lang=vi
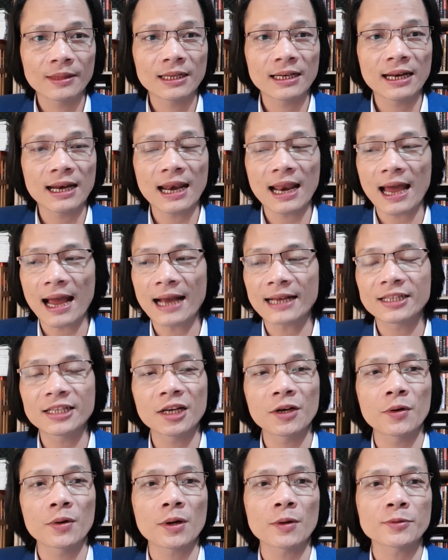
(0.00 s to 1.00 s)
Là chế
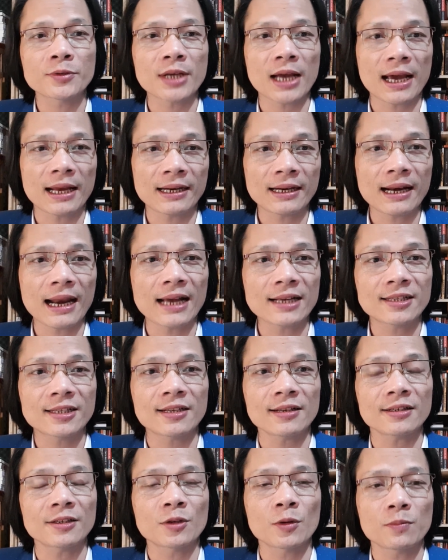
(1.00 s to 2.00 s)
độ cộng sản đã
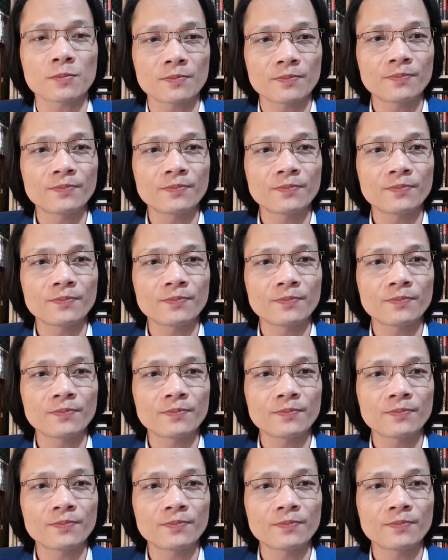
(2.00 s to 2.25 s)
sử dụng